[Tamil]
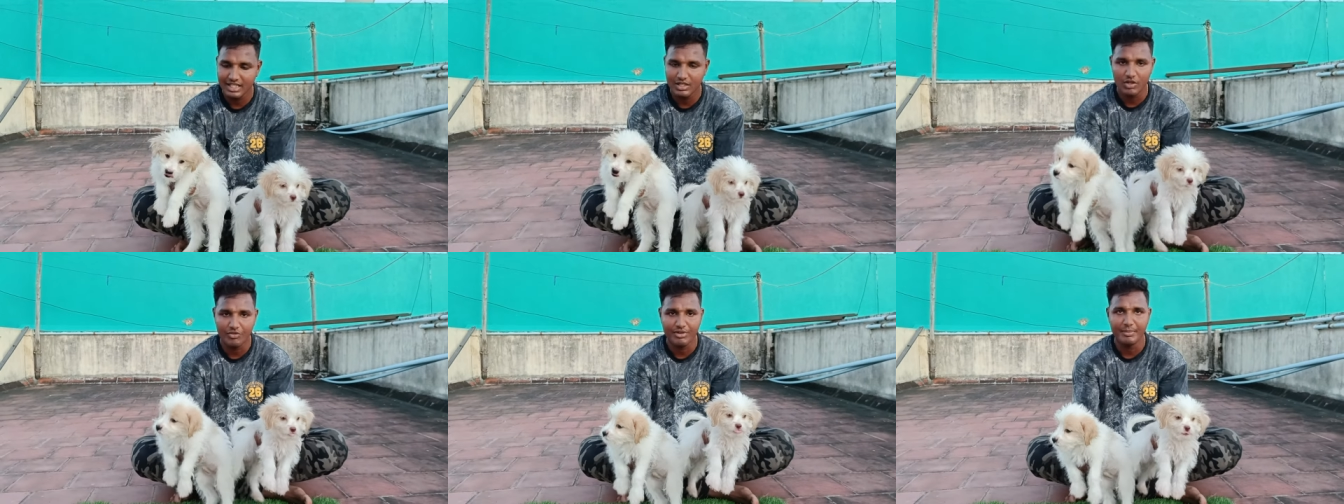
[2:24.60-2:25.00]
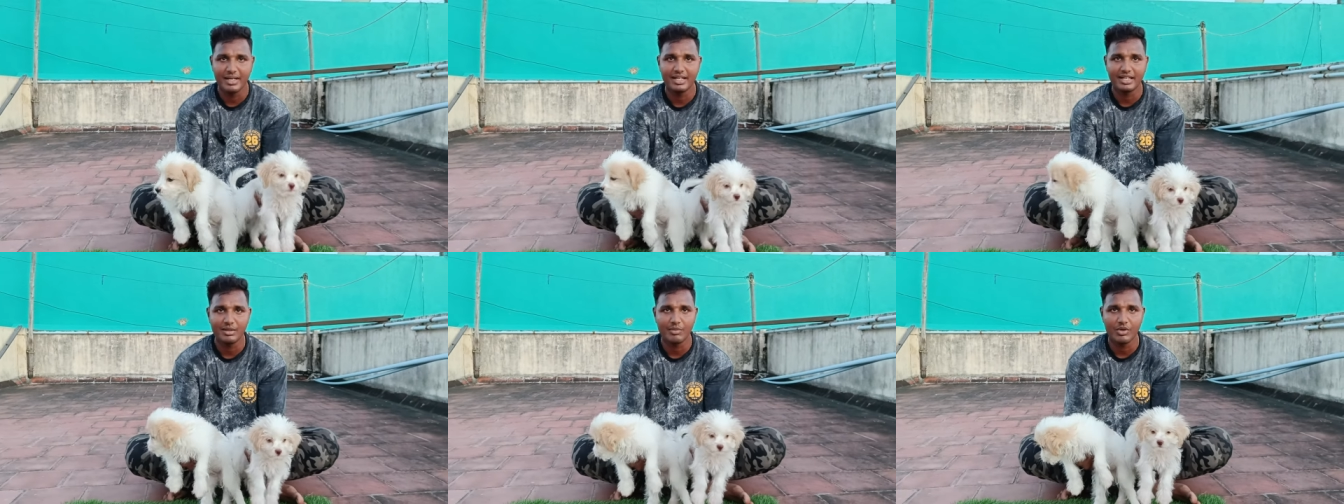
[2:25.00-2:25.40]
இருக்கு இதுல ஒரு
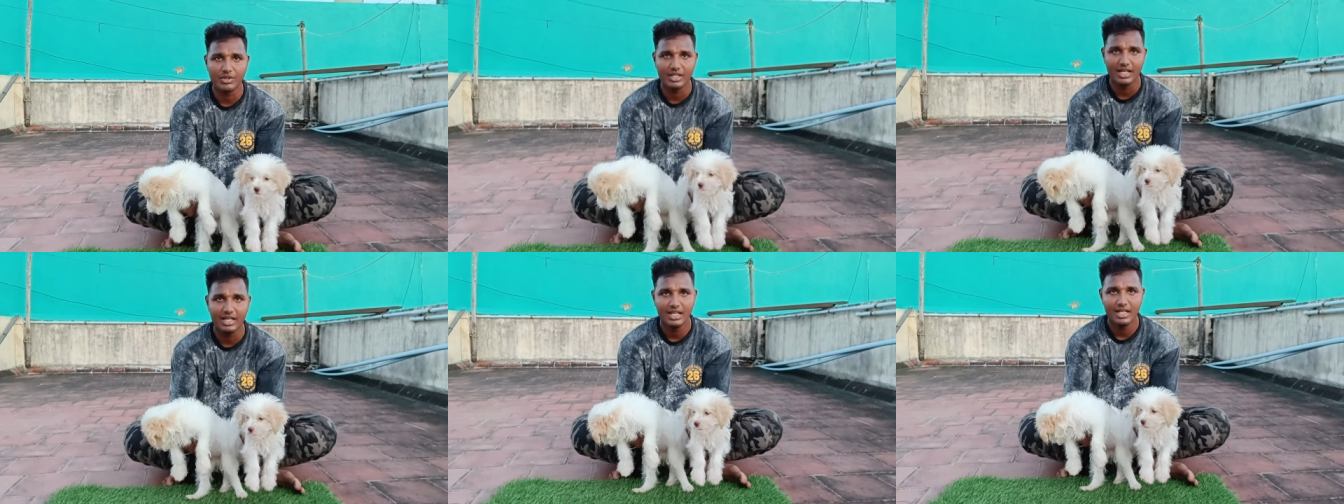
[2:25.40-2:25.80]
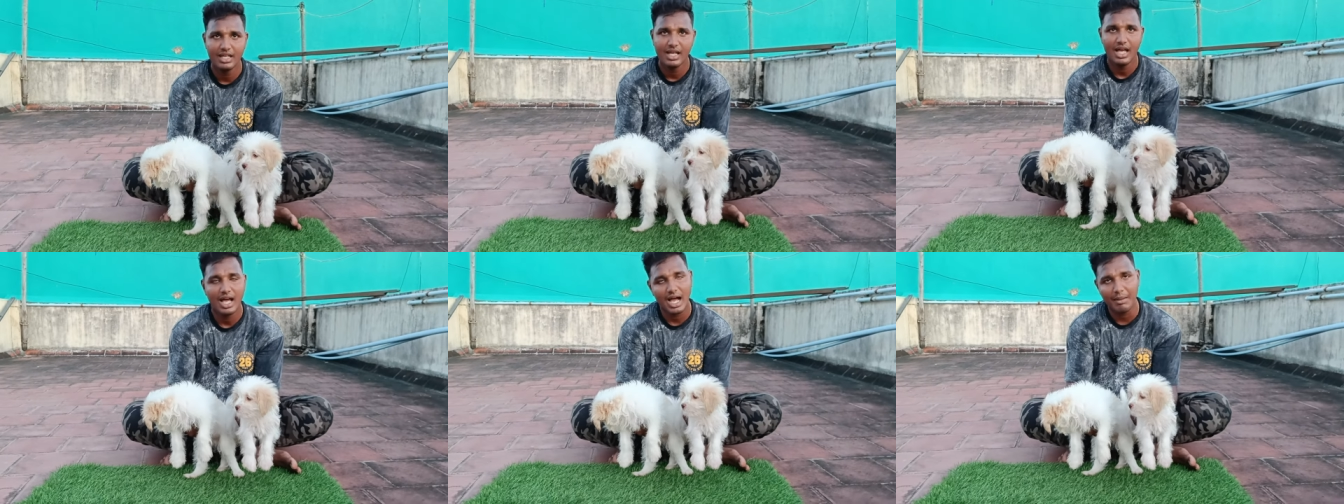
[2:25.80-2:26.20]
ஃபீமேல் இருக்கு ப்ரோ
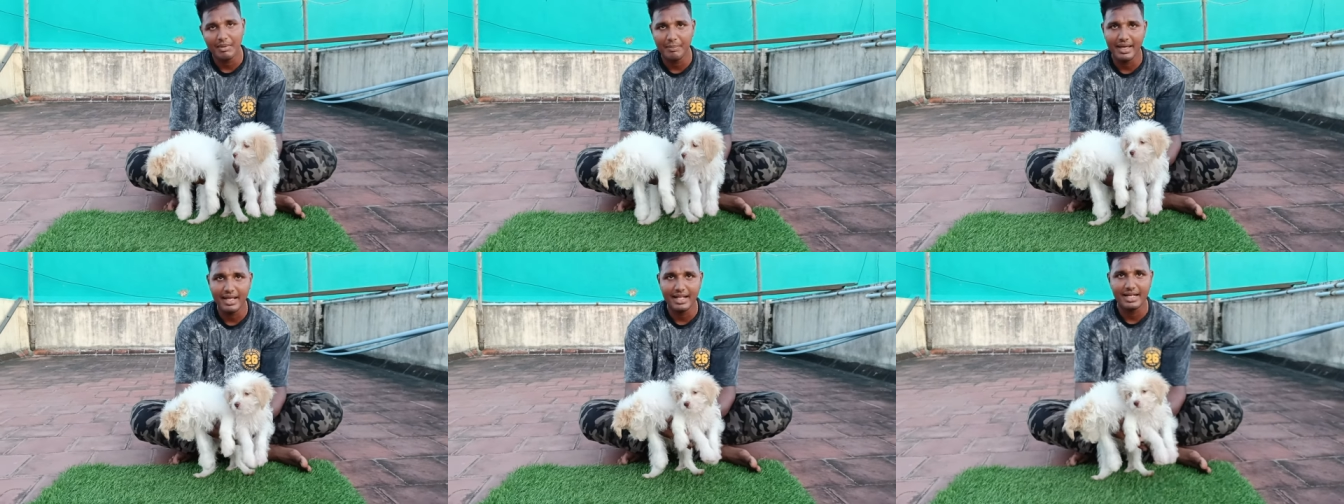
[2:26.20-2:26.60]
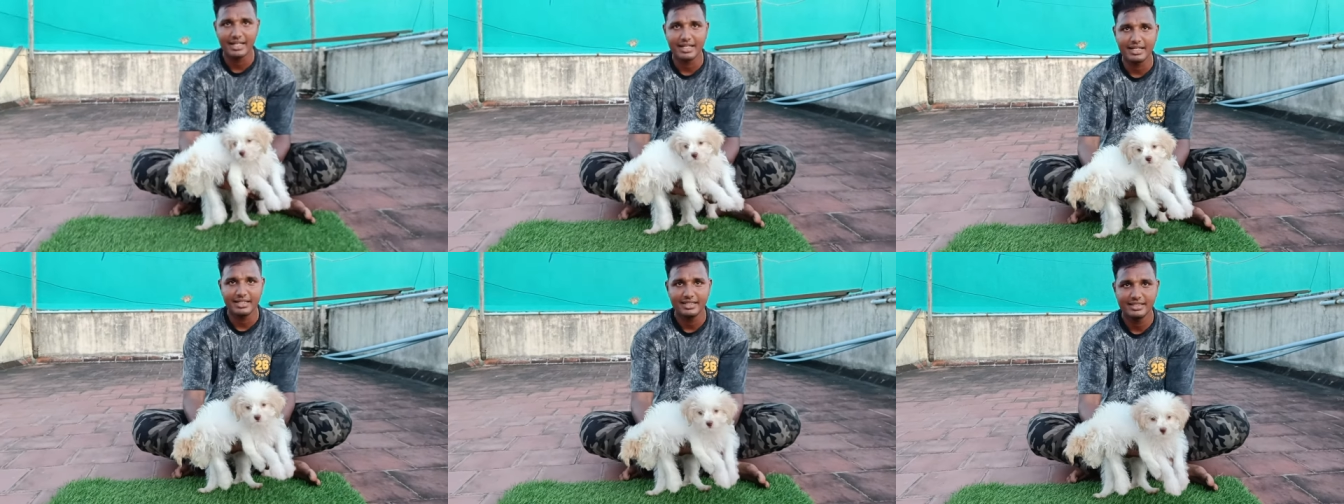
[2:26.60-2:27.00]
ஆமா பேரா
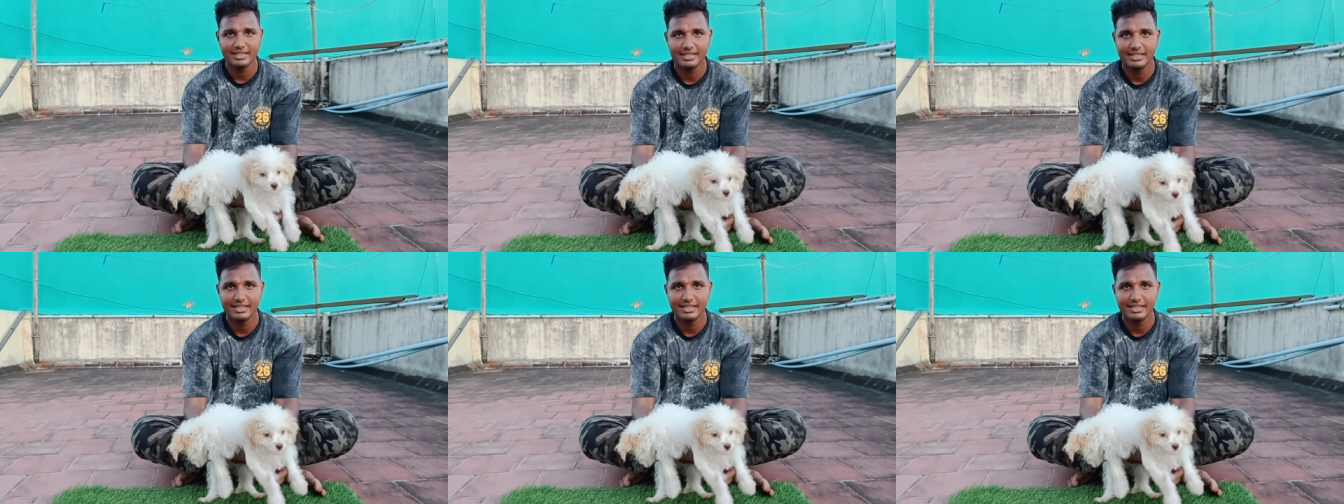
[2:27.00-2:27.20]
இருக்கு